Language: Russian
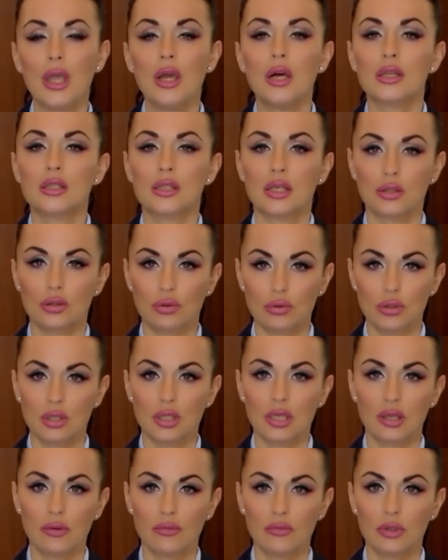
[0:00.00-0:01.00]

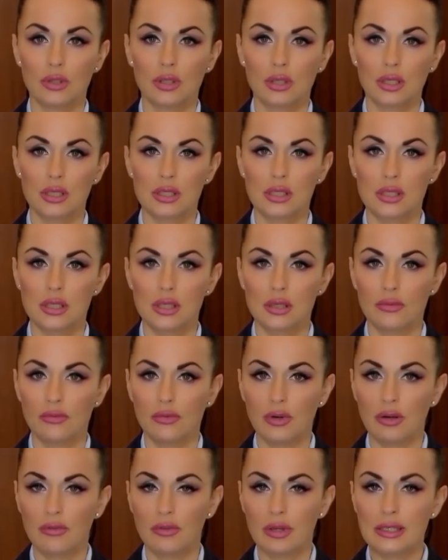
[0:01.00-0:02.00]
Сотрудники МВД России
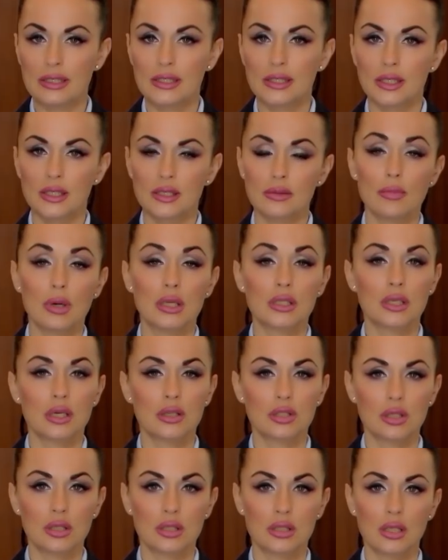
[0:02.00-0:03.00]
выявили сеть
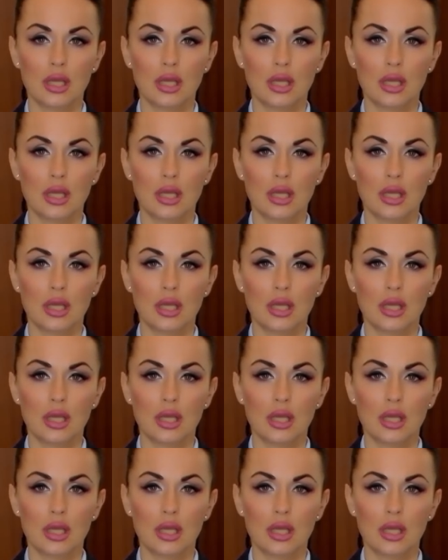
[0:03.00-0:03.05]
массажных